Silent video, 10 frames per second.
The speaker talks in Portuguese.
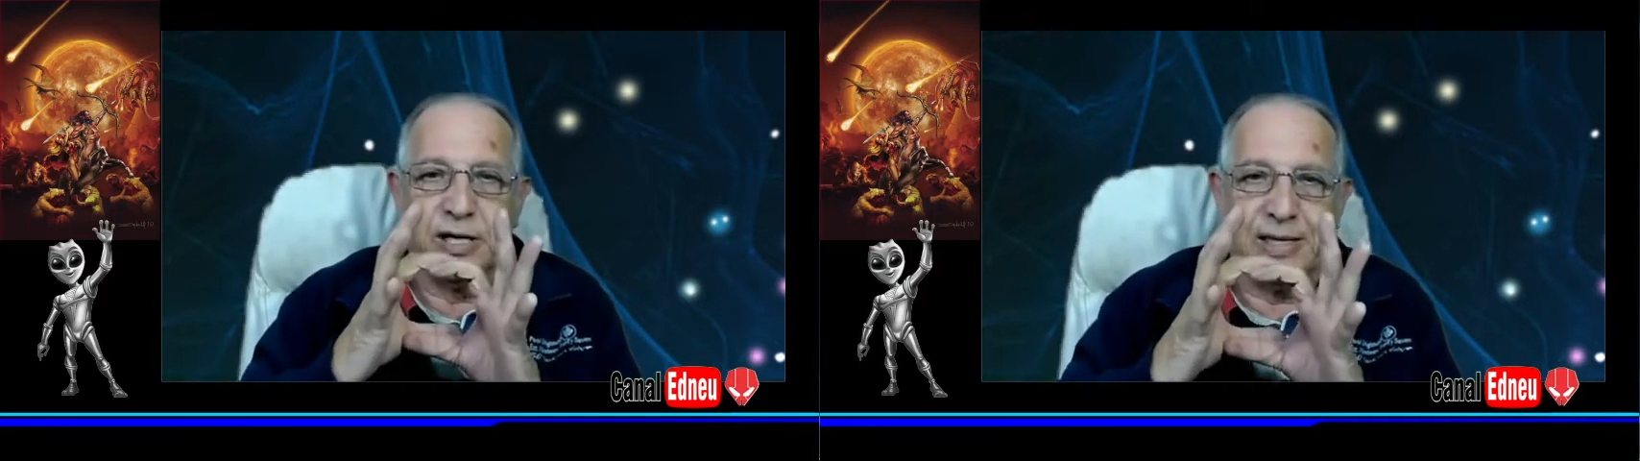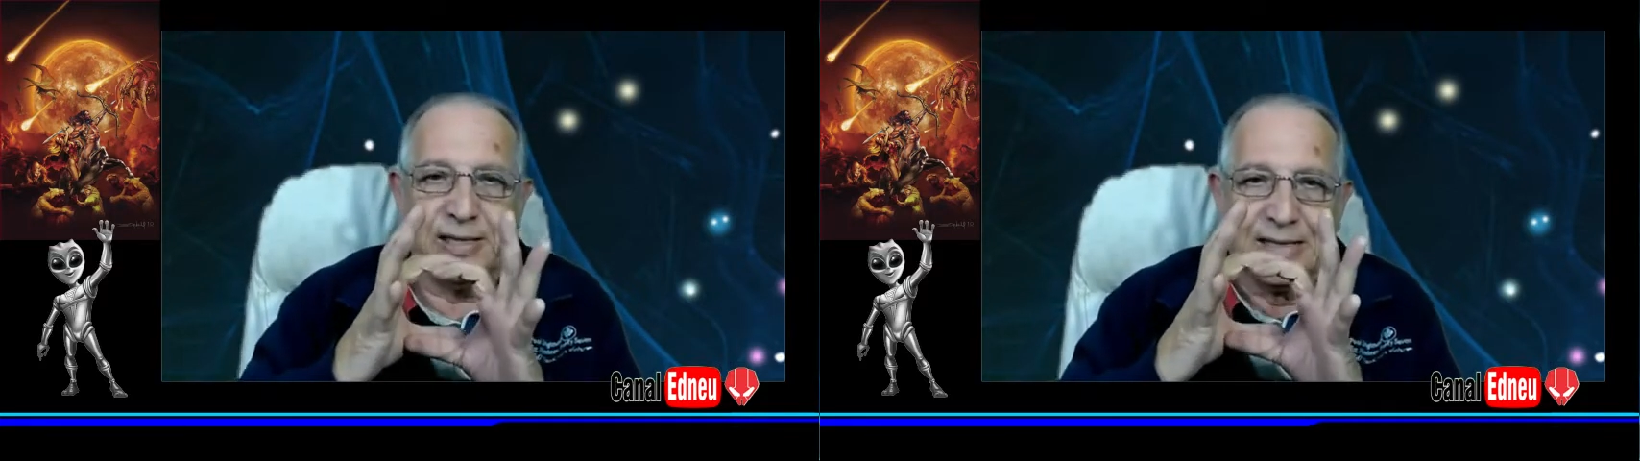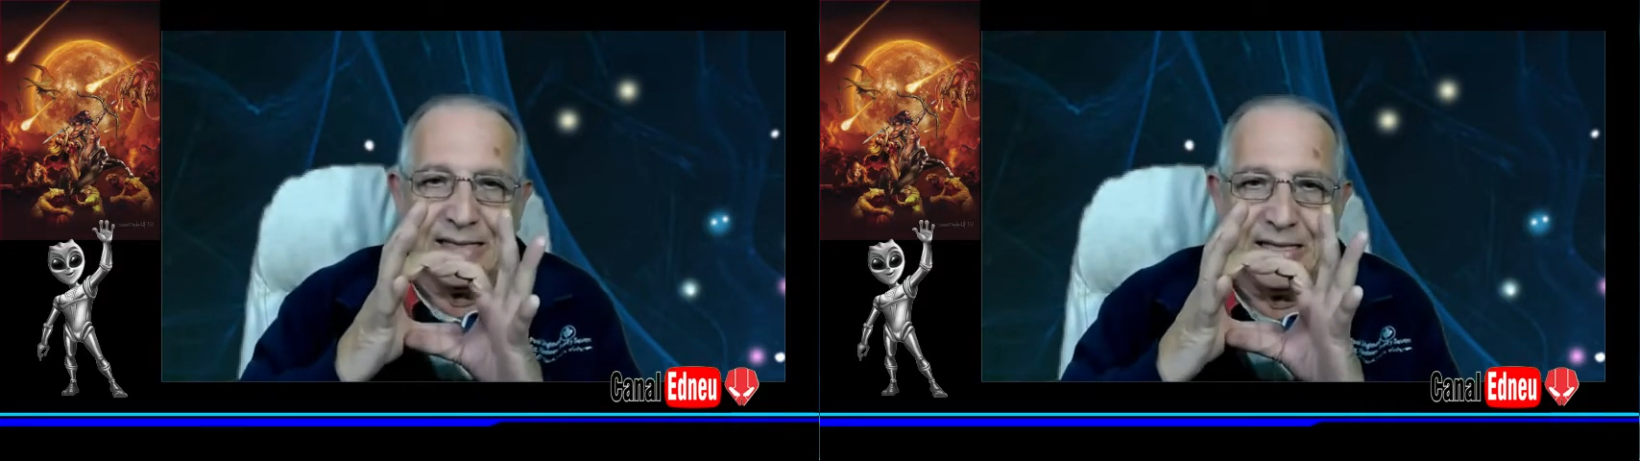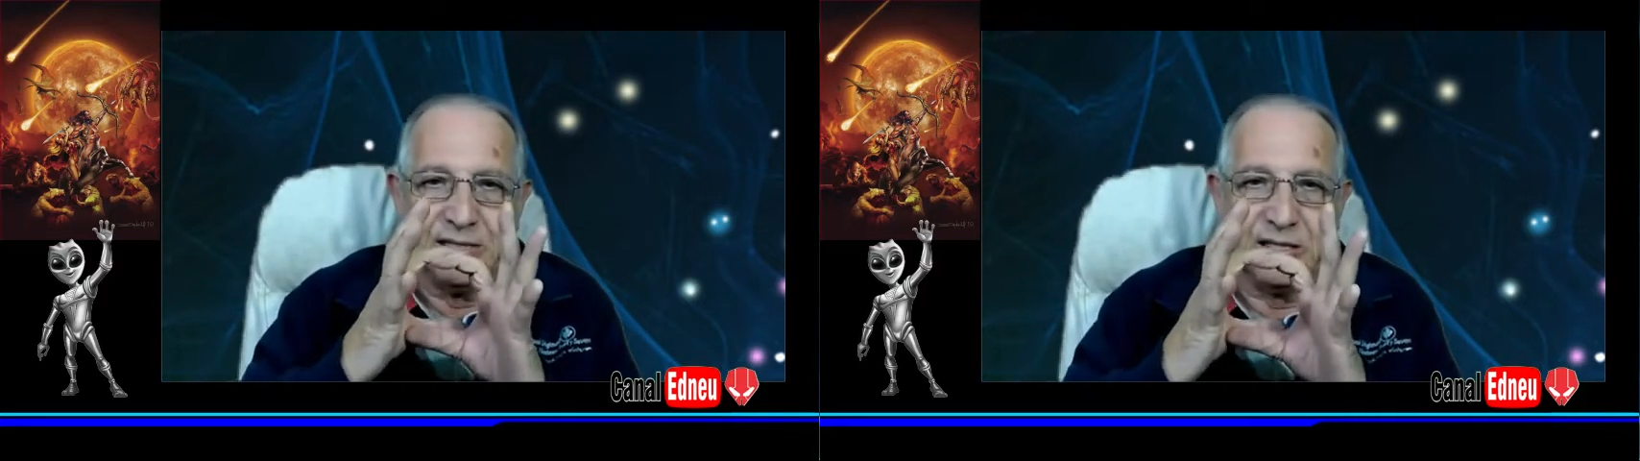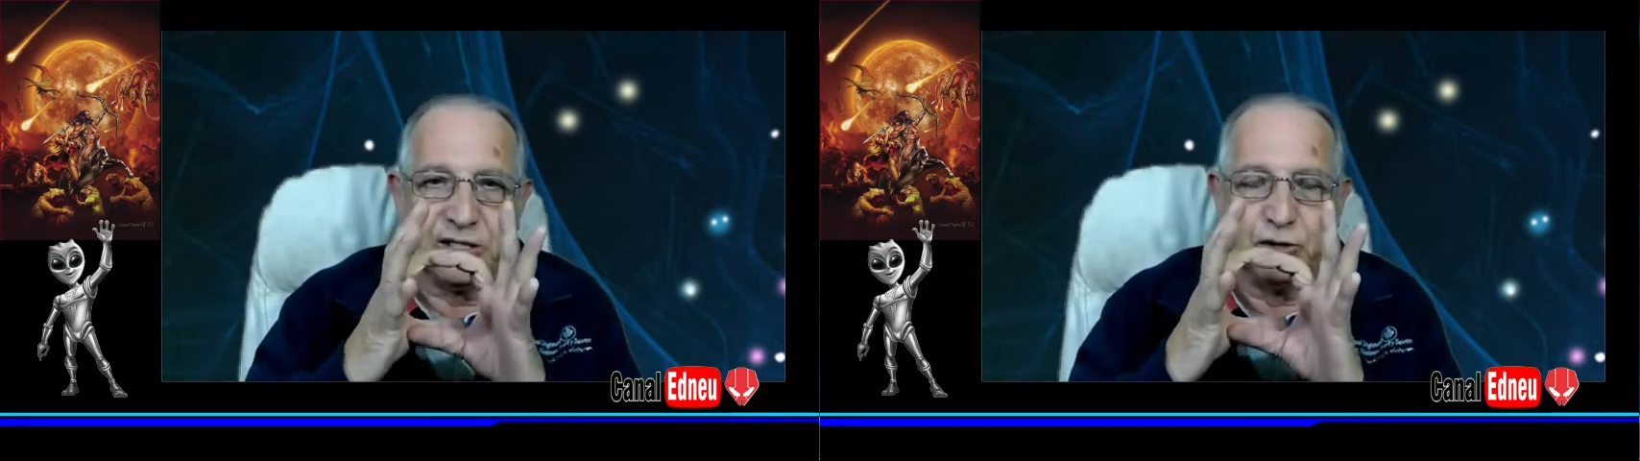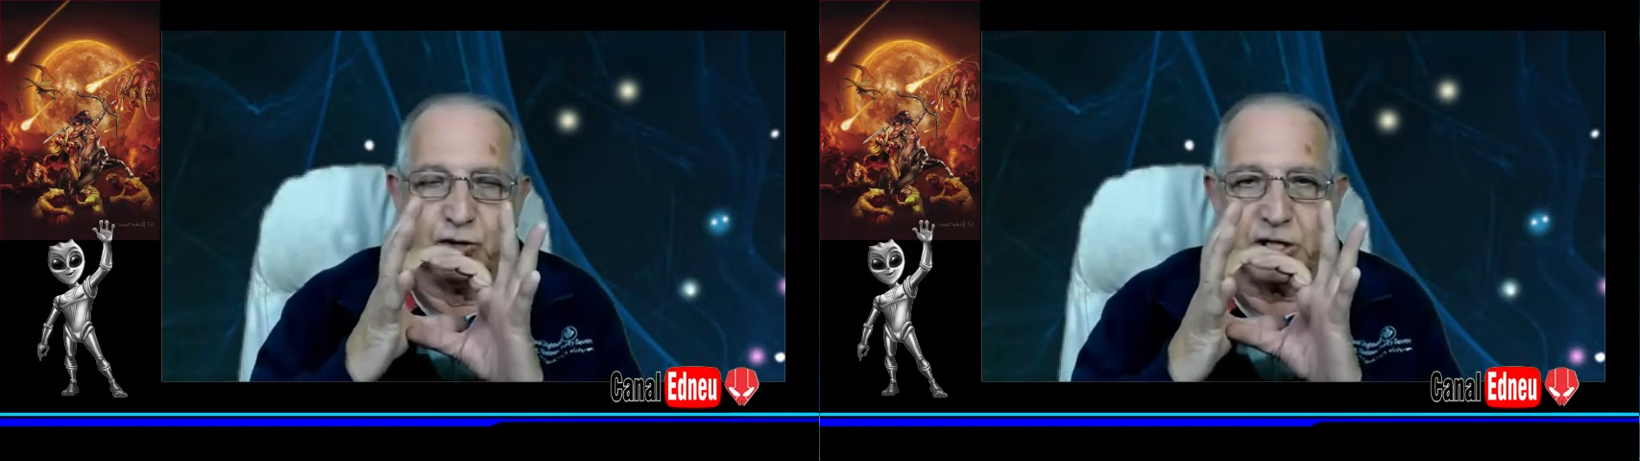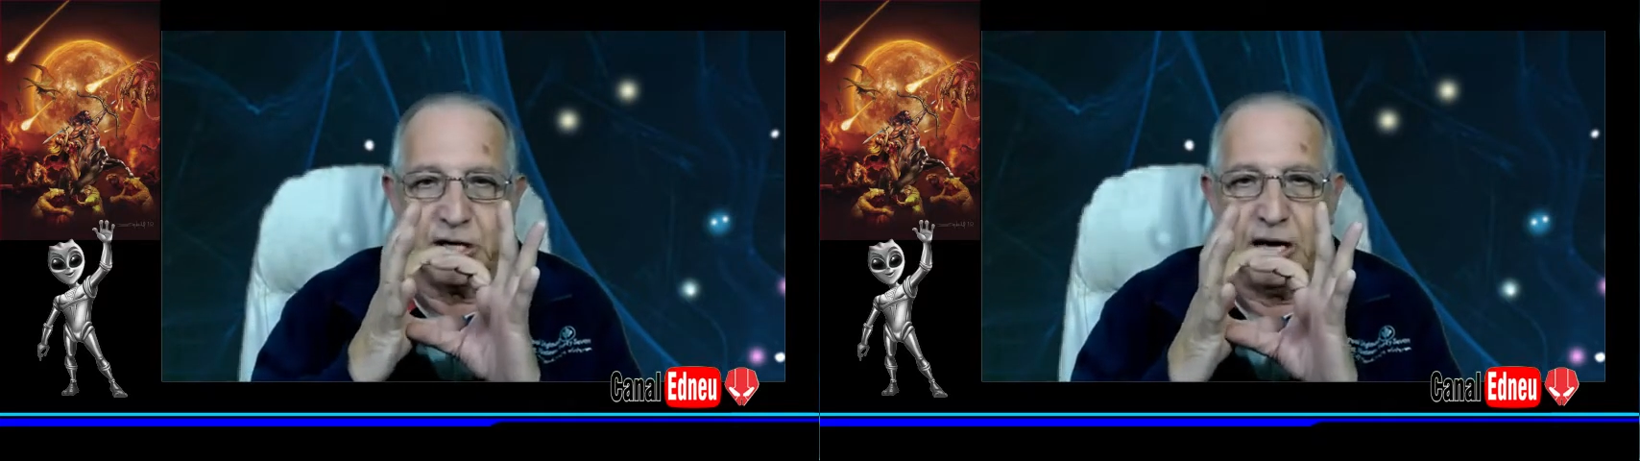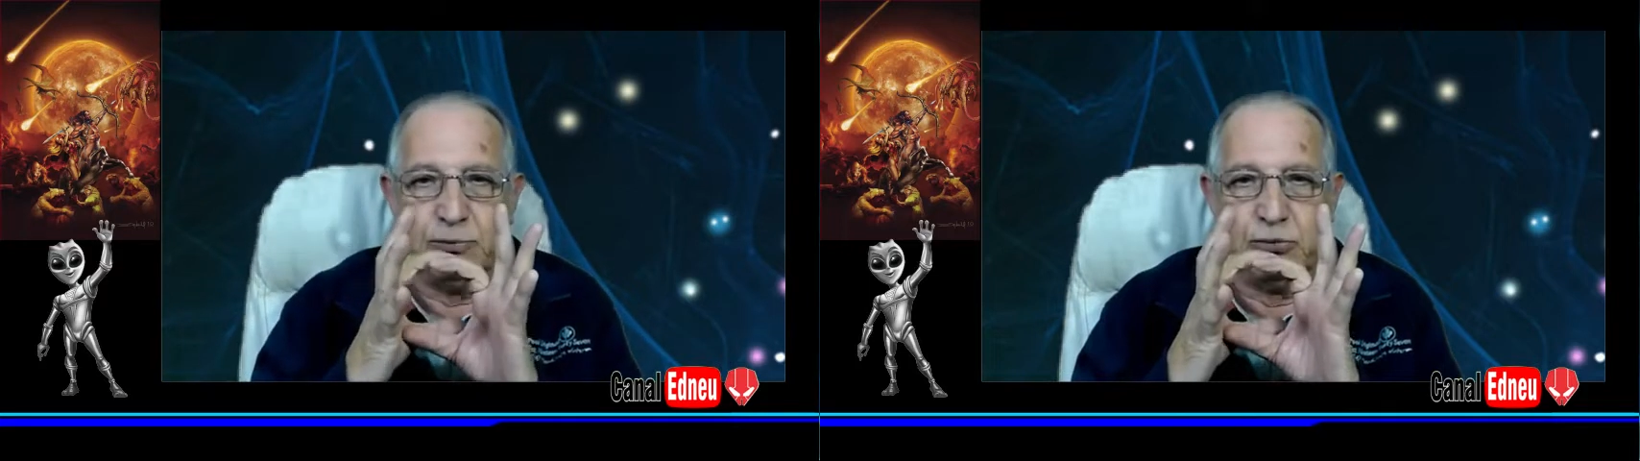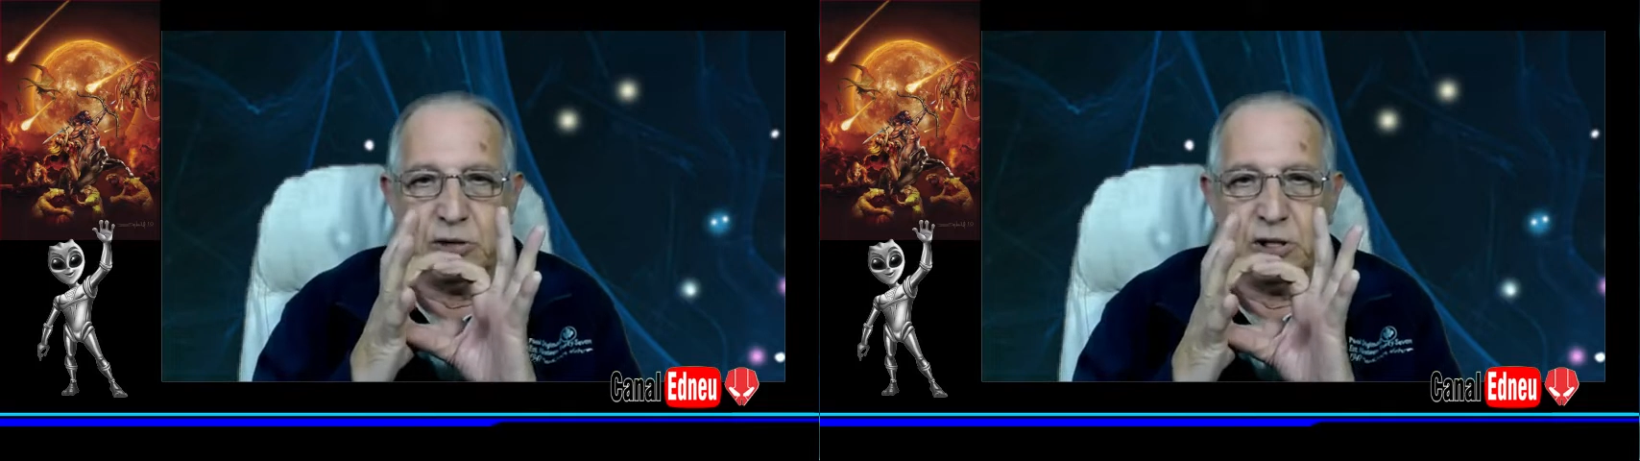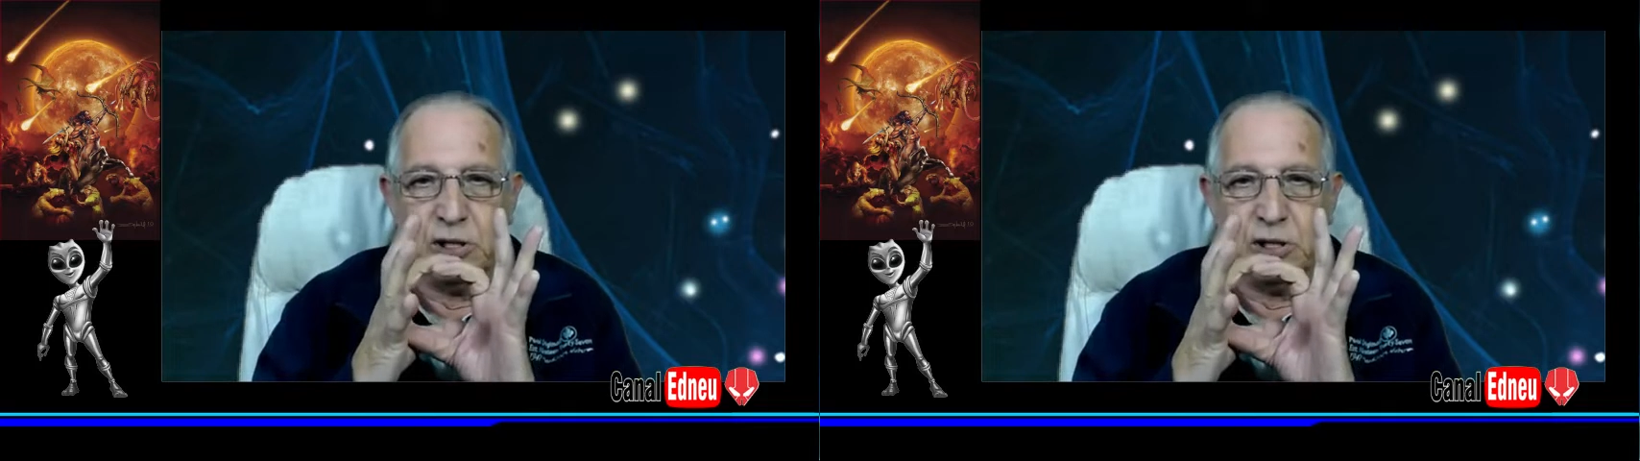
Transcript: que era grande assim, os cabos.